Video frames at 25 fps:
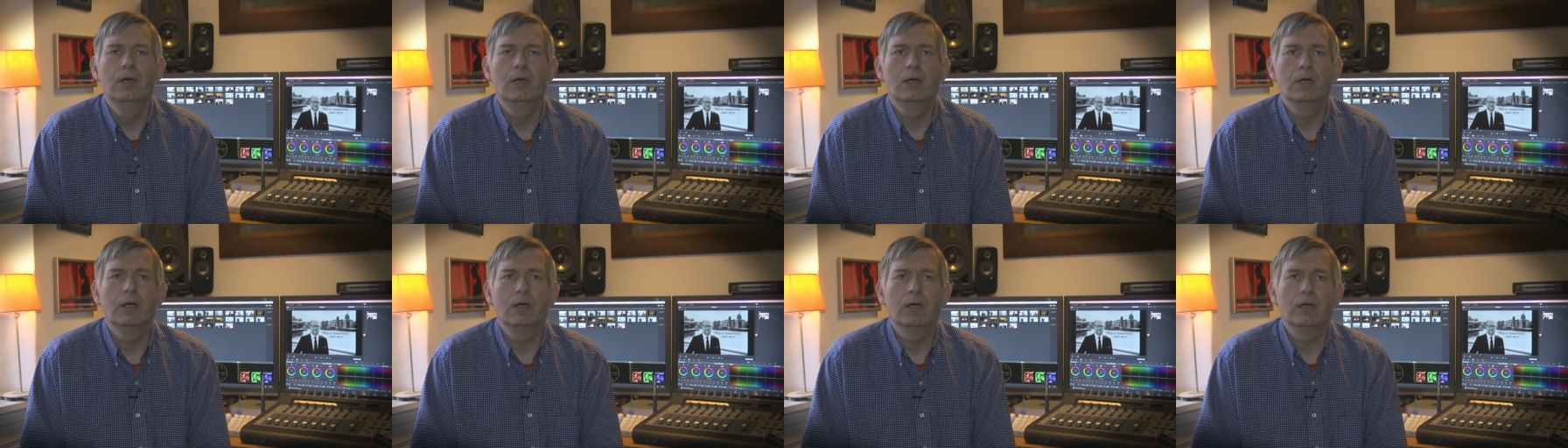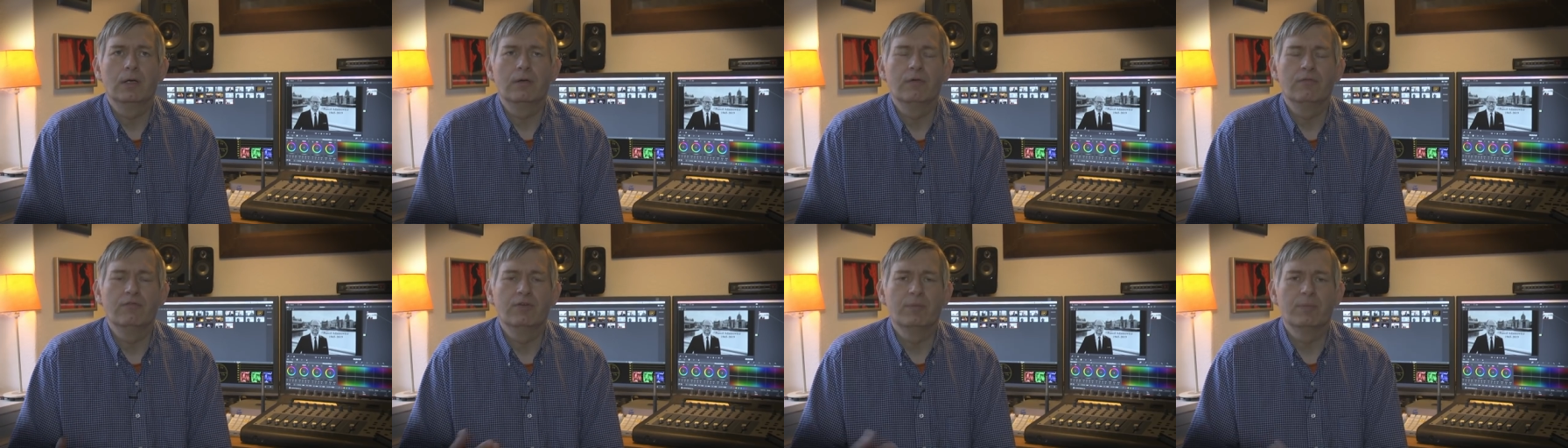
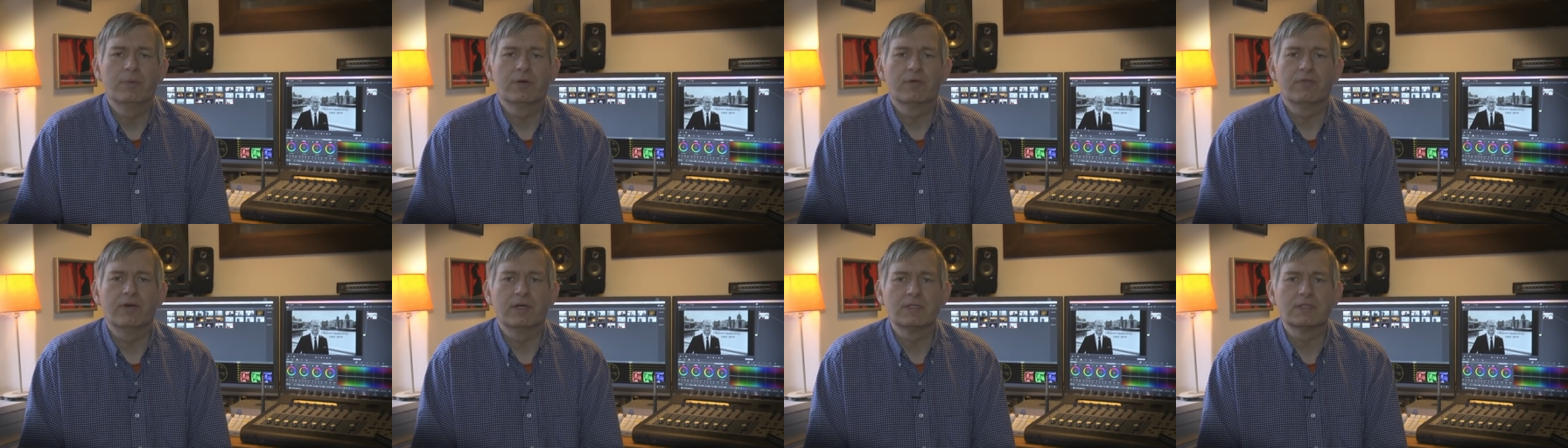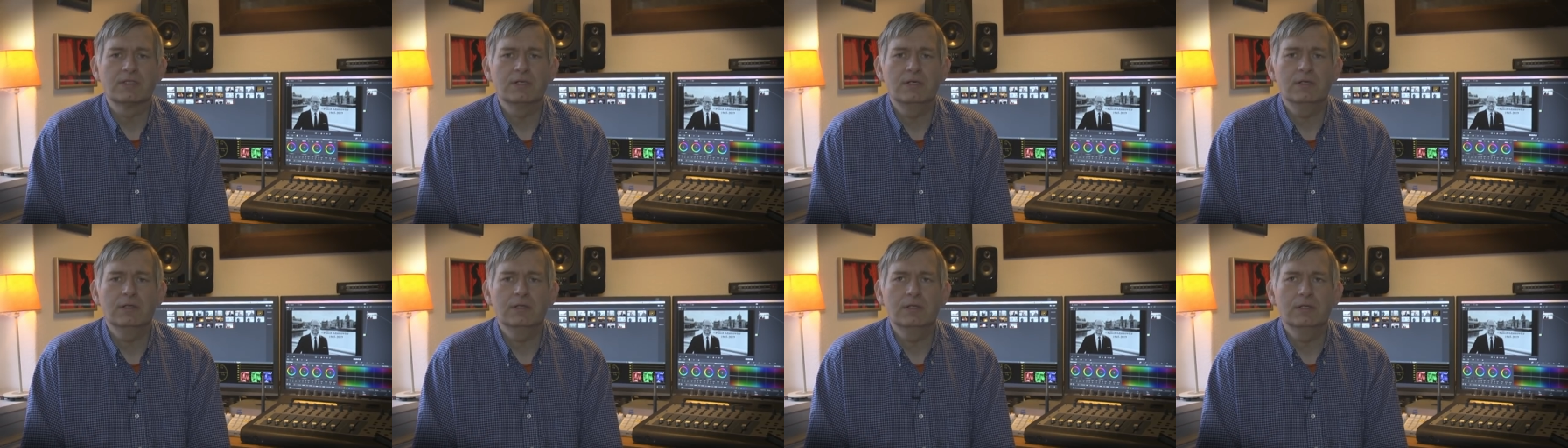e,
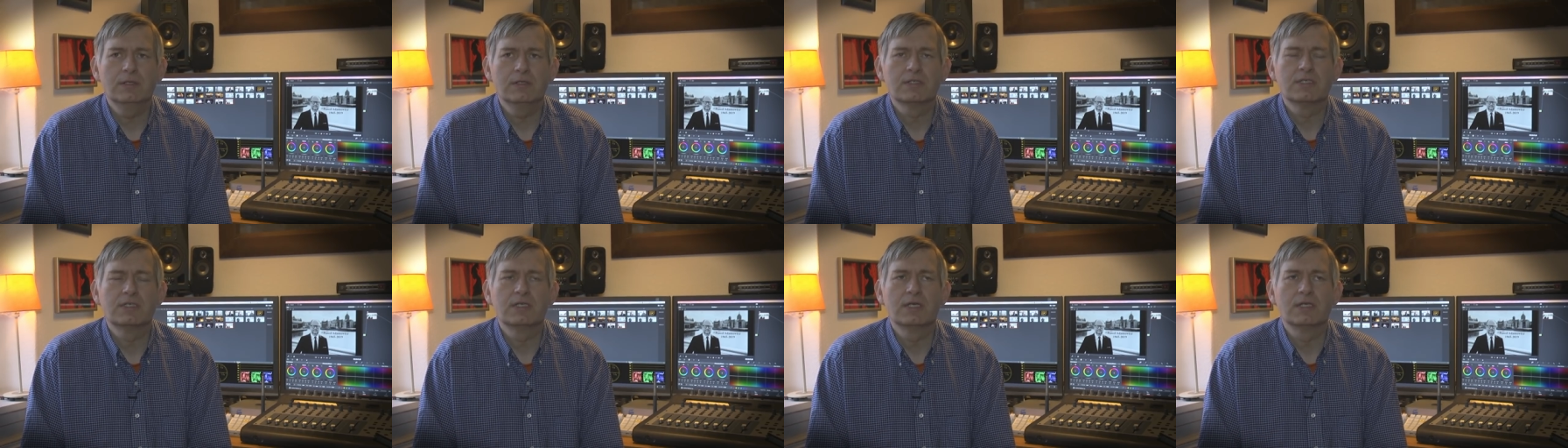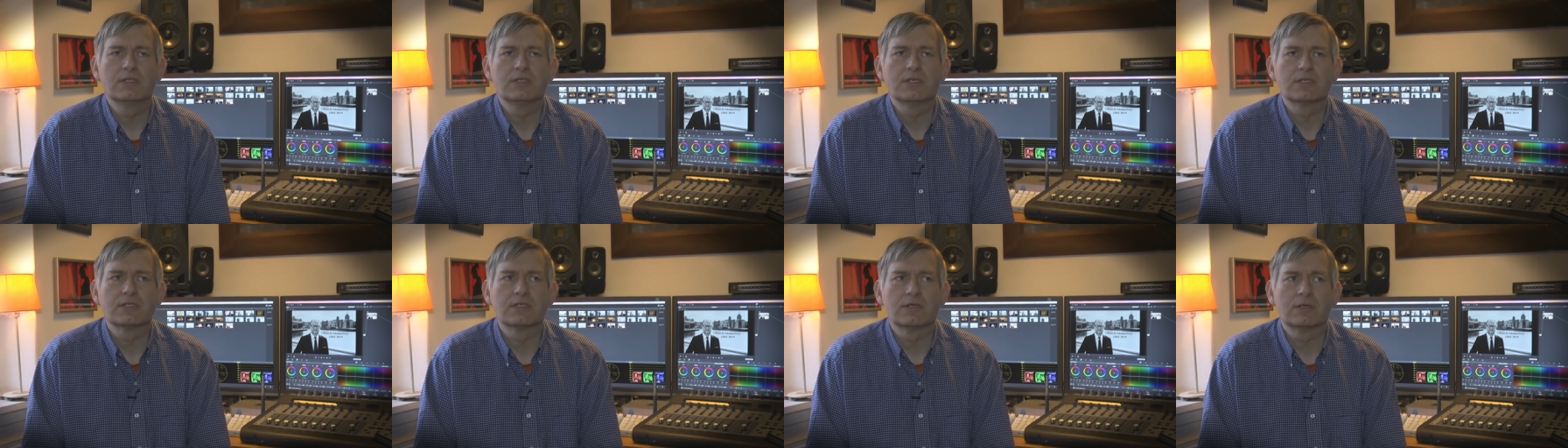wyprowadzony,
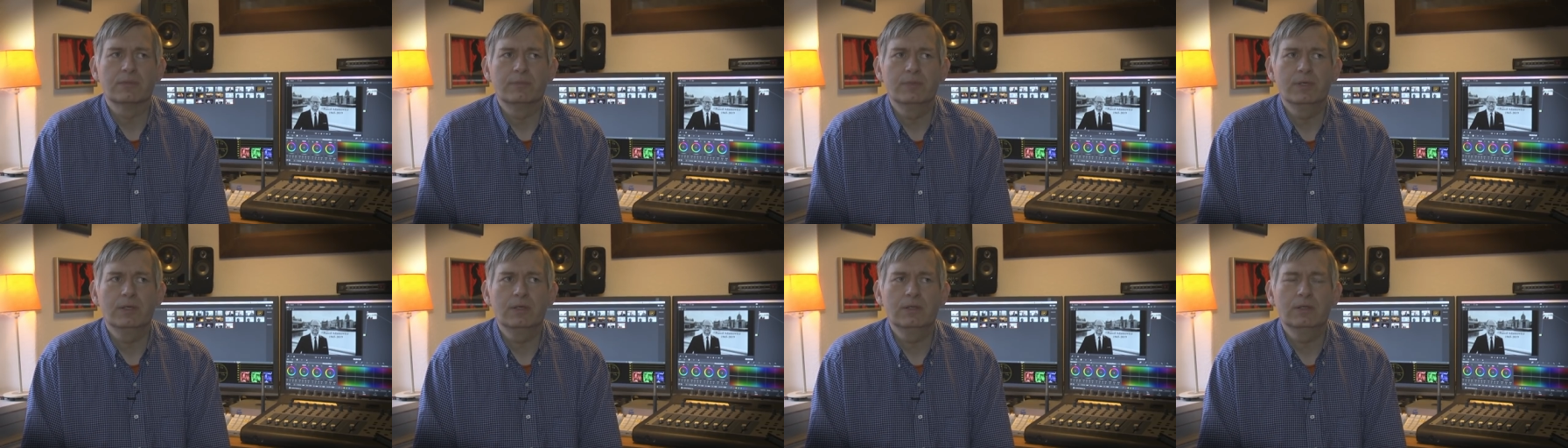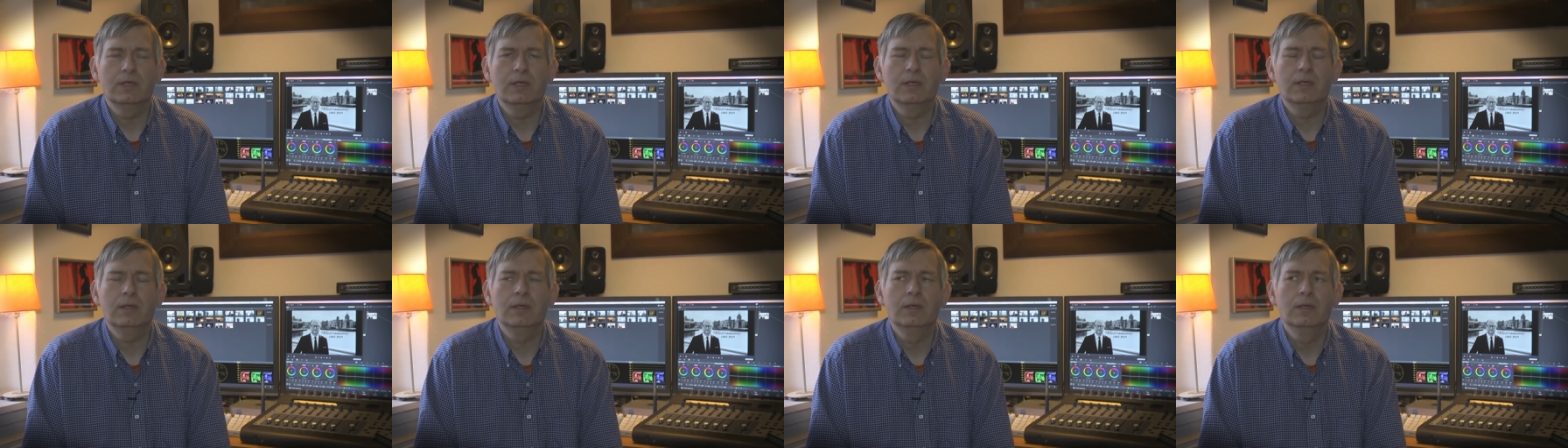zdjęcie
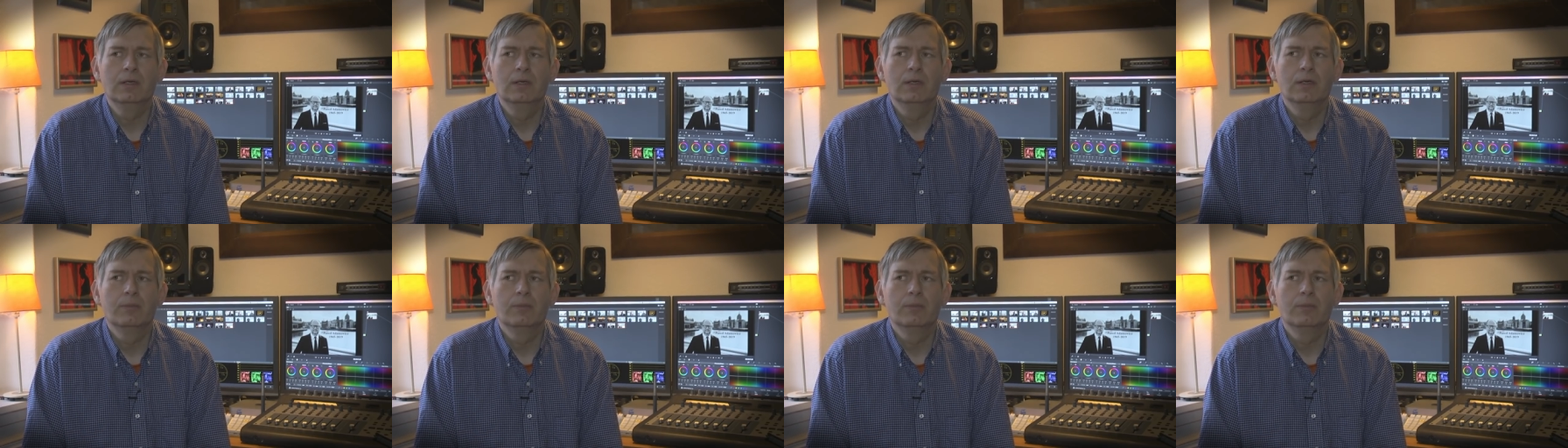zrobione,